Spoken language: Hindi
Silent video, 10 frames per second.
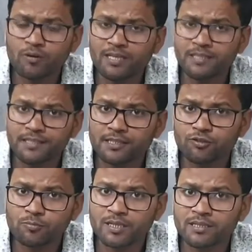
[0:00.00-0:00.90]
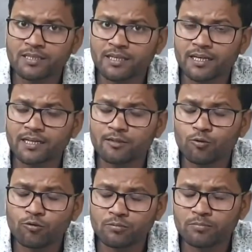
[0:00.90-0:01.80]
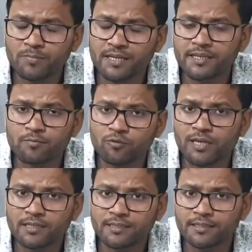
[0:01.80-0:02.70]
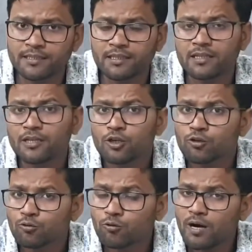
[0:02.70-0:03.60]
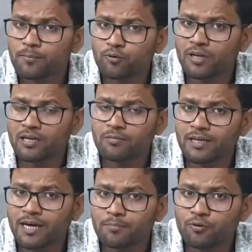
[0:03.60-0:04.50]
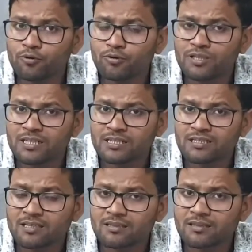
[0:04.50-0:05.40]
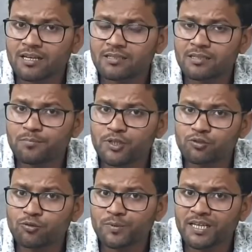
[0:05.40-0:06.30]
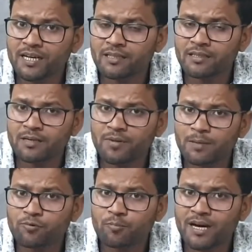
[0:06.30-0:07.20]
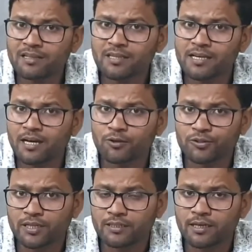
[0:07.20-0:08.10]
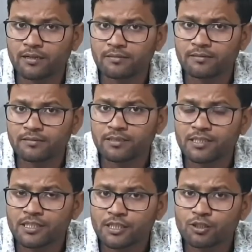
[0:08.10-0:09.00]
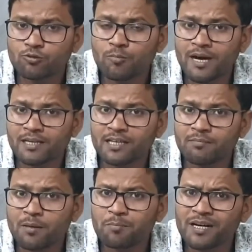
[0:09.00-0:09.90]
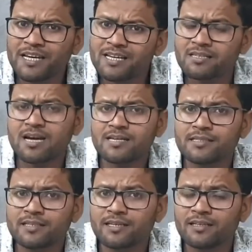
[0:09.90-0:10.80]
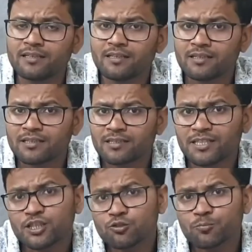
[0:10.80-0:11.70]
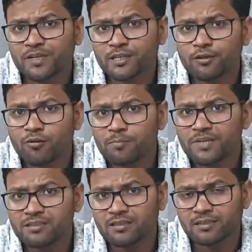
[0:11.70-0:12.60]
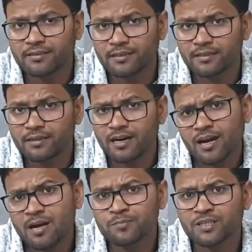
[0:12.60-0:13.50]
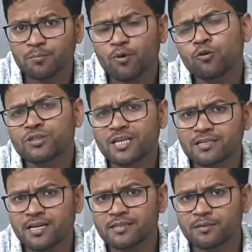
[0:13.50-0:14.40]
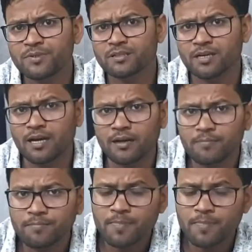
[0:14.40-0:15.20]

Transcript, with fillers: क्वालिटी की जो बनती है लो मीडियम क्वालिटी की वो आपको लगभग आपको 17 से 20 रुपए के अंदर में आपको माल तैयार हो जाता है इसको मार्केट में आप बड़े आसानी से तीस रुपये किलो आप बेच सकते हैं आराम से बहुत ही आसानी से बिकता है